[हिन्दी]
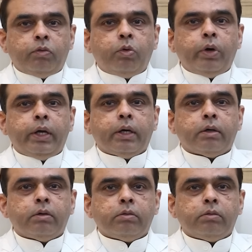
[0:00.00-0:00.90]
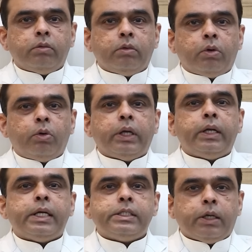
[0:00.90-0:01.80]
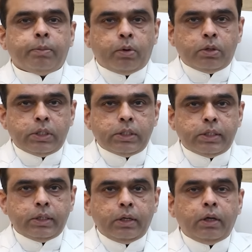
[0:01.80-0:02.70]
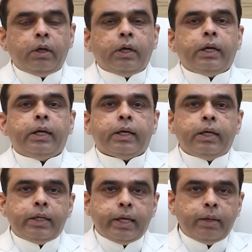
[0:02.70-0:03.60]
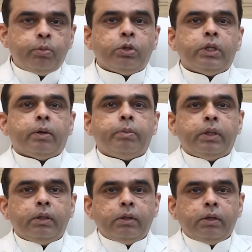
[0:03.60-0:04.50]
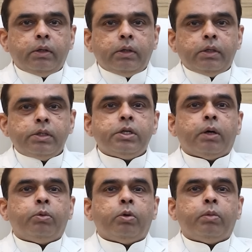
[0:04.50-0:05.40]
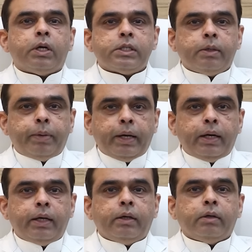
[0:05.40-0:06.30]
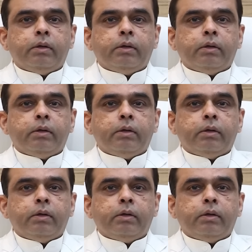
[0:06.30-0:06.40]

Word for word: वो एक रूटीन एजिंग प्रोसेस है लेकिन यही मोतियाबिंद जब उम्र से पहले